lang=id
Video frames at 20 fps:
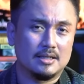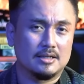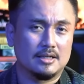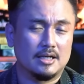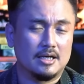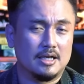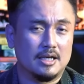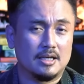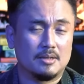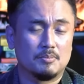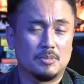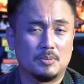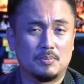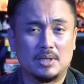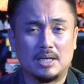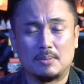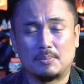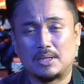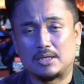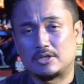adalah hak
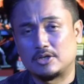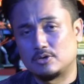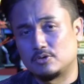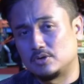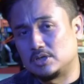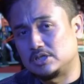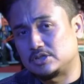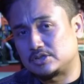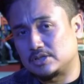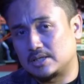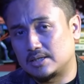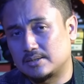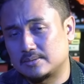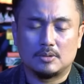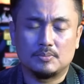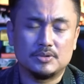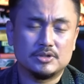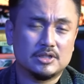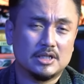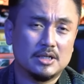berpendapat di Indonesia.
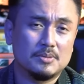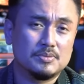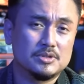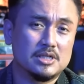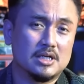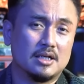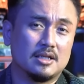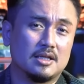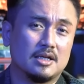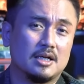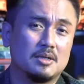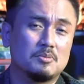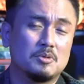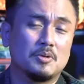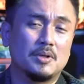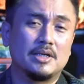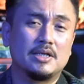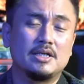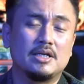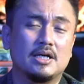Tapi saya bisa katakan
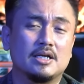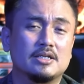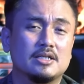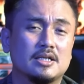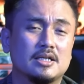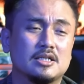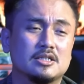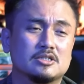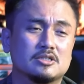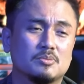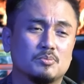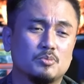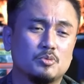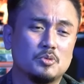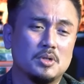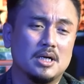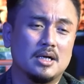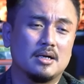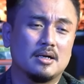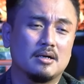bahwa ini hanyalah
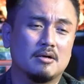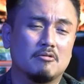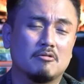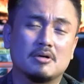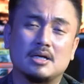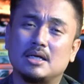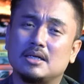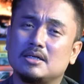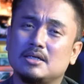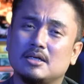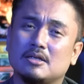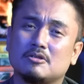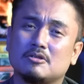sebuah ona